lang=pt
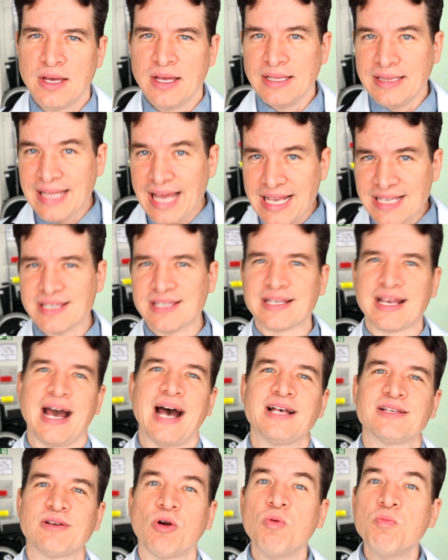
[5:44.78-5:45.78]
Nesses
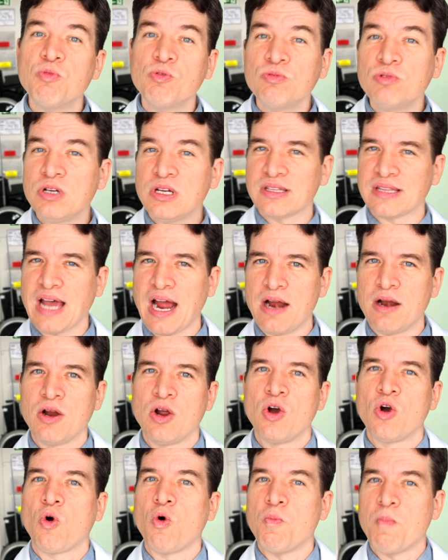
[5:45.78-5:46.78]
casos, é comum urinar
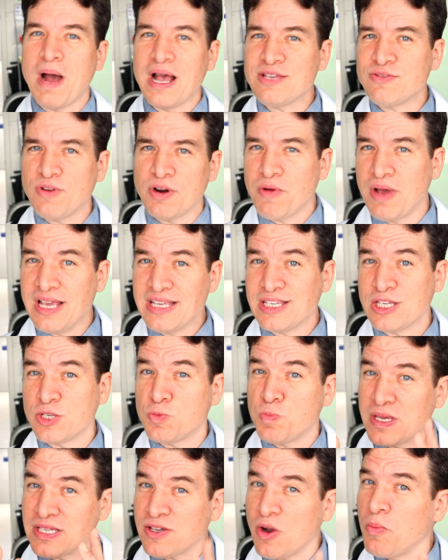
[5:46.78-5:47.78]
com mais frequência,
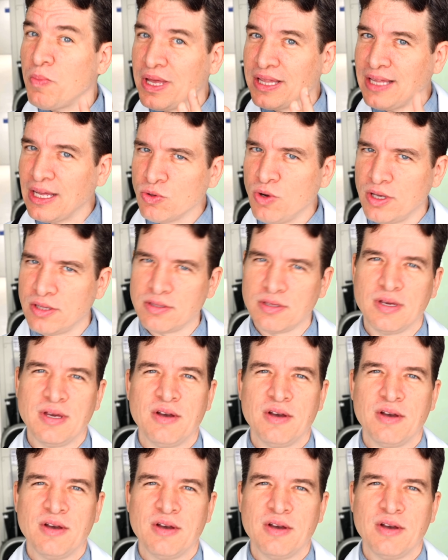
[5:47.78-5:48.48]
especialmente à noite.